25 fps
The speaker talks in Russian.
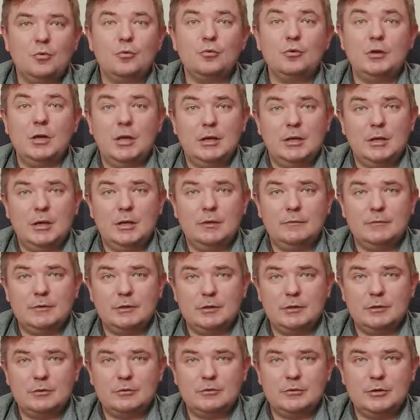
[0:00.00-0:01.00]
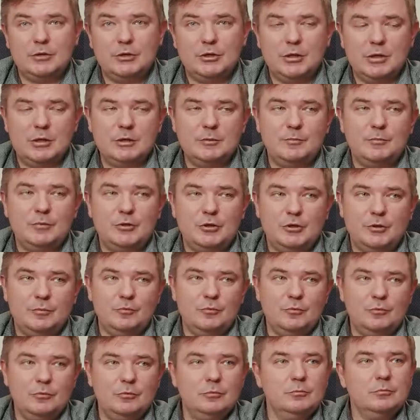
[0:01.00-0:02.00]
куда я инвестирую сейчас,
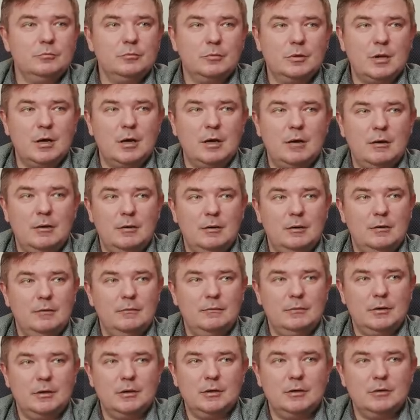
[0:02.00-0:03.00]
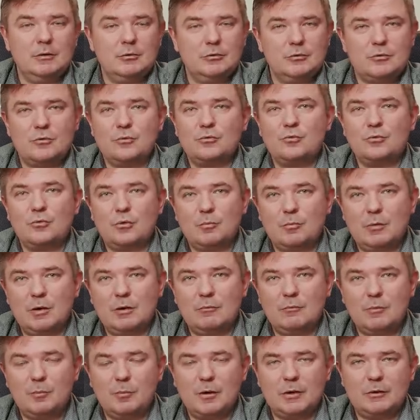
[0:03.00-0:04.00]
почему, как выглядит структура
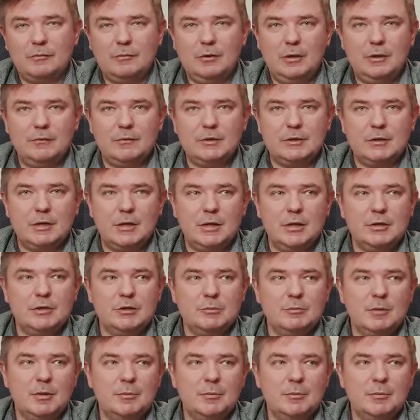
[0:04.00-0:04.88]
моего портфеля в настоящий